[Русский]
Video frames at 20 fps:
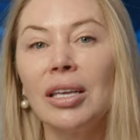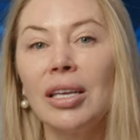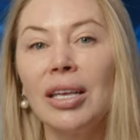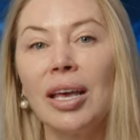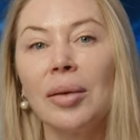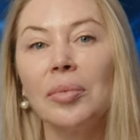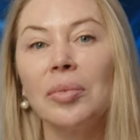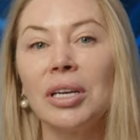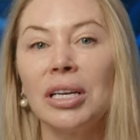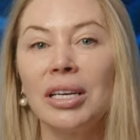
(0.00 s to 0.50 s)
И
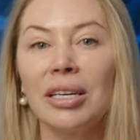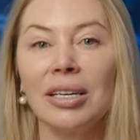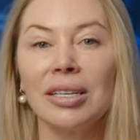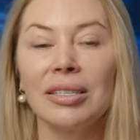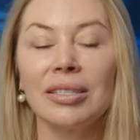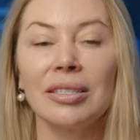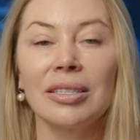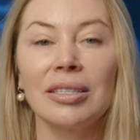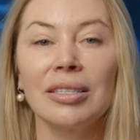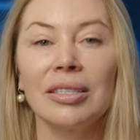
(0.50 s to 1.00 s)
я
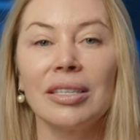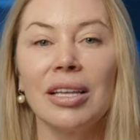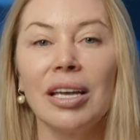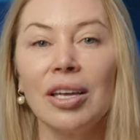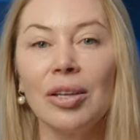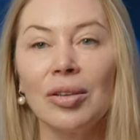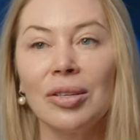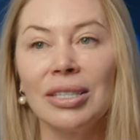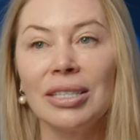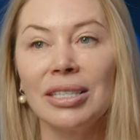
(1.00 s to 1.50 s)
прекрасно
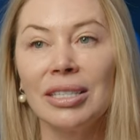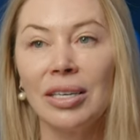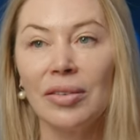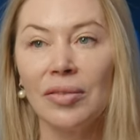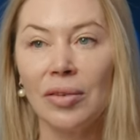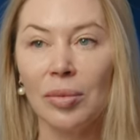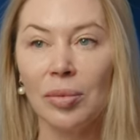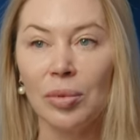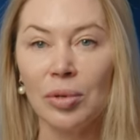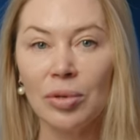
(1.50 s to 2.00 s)
знаю
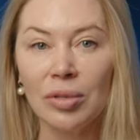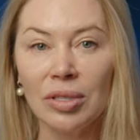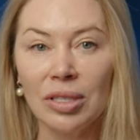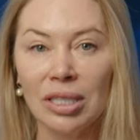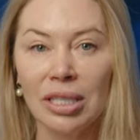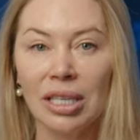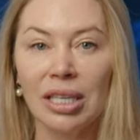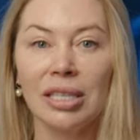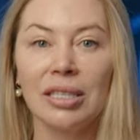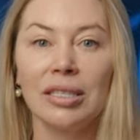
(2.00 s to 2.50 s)
те
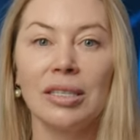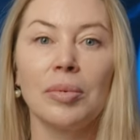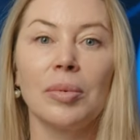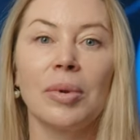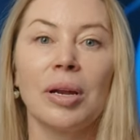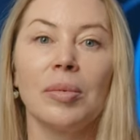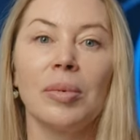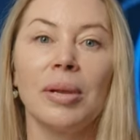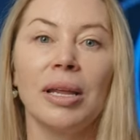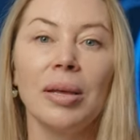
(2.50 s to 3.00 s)
вопросы и те
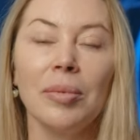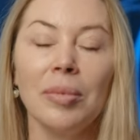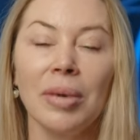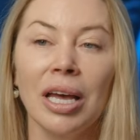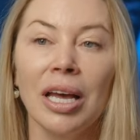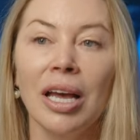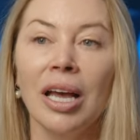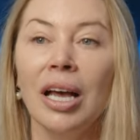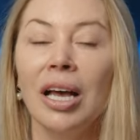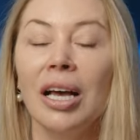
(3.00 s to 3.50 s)

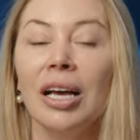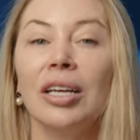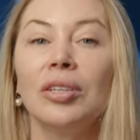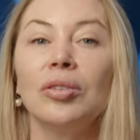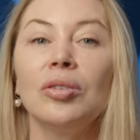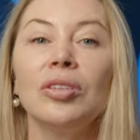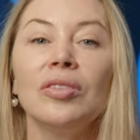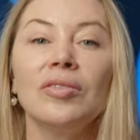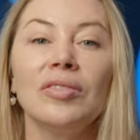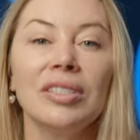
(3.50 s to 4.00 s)
проблемы,
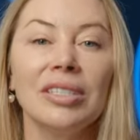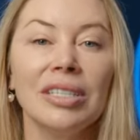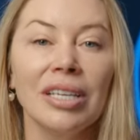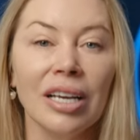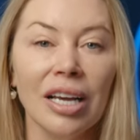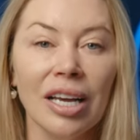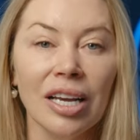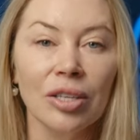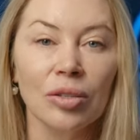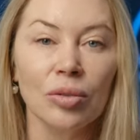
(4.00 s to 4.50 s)
которые
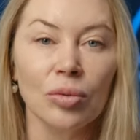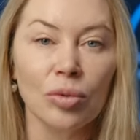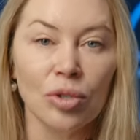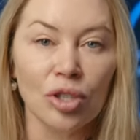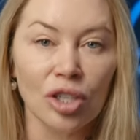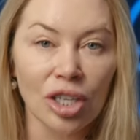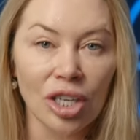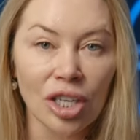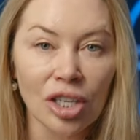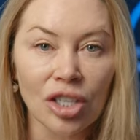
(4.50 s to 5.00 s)
возникают у
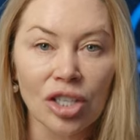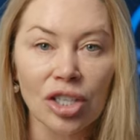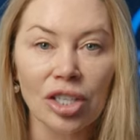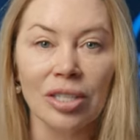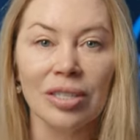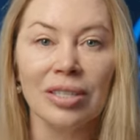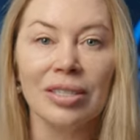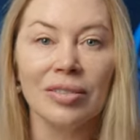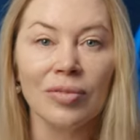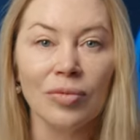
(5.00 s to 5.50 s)

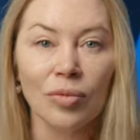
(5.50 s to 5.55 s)
женщин с